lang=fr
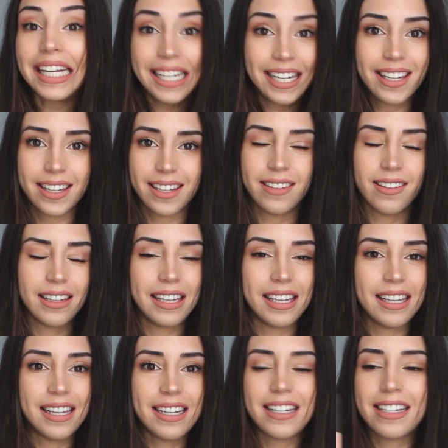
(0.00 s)
liquide.
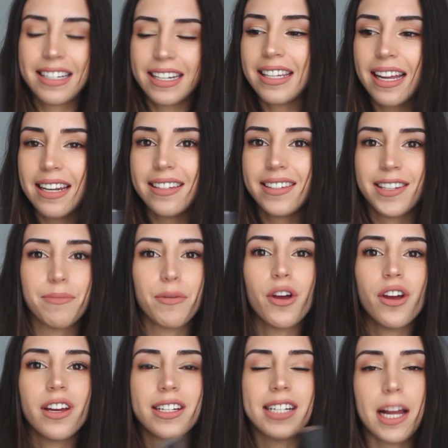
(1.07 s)
Il est génialissime.
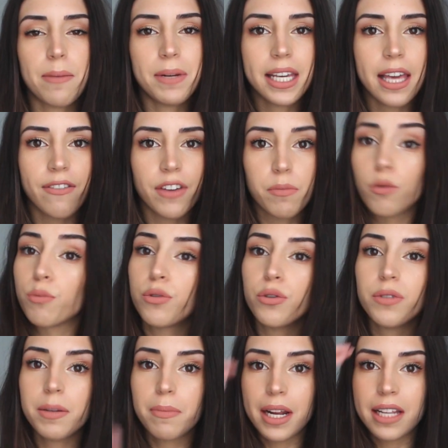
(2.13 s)
Je l'applique avec mon
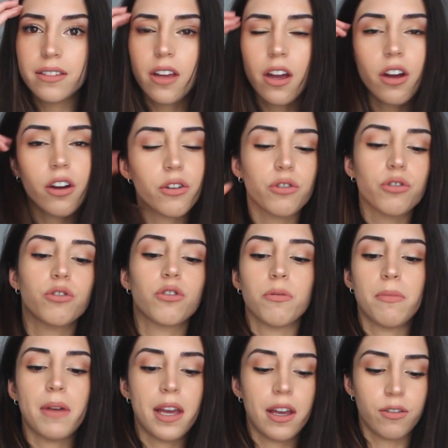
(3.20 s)
Beauty Blender. Je
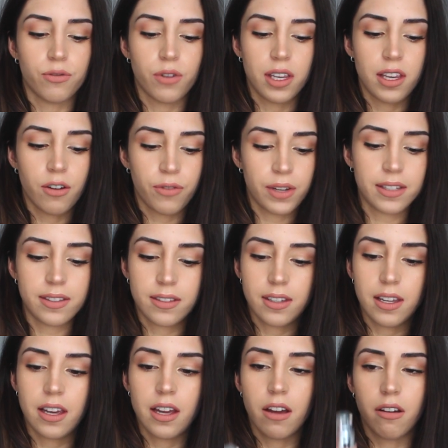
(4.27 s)
mets, vous voyez, en fait,
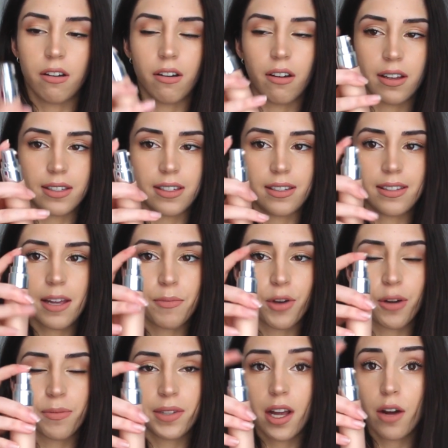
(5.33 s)
c'est euh, un système
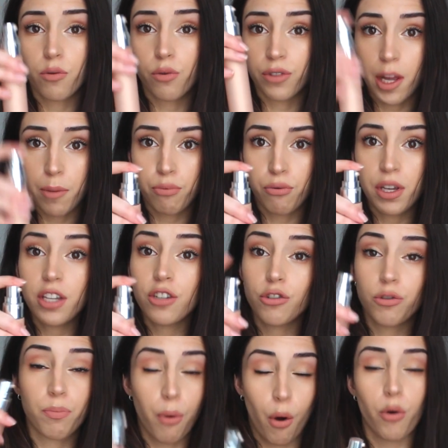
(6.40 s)
comme ça où on appuie.
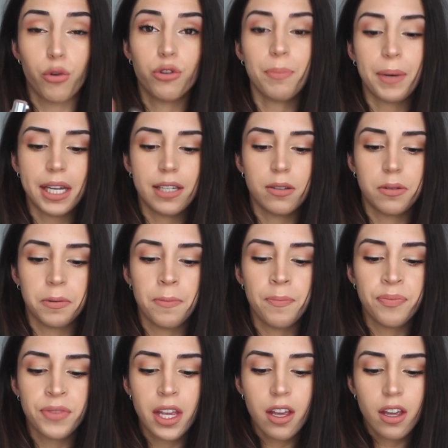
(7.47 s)
Je prends une pression
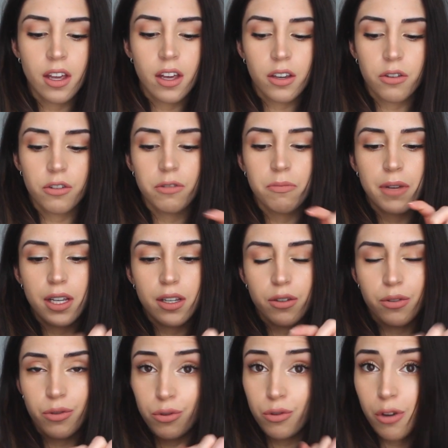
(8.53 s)
que je mets
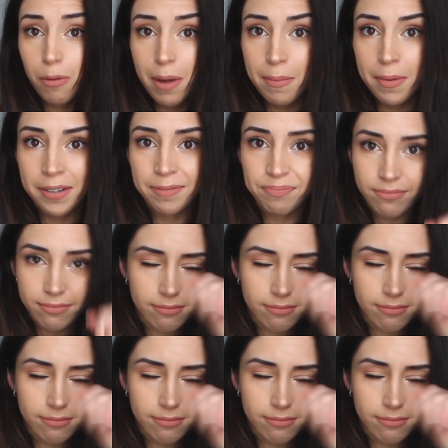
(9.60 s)
sur ma main.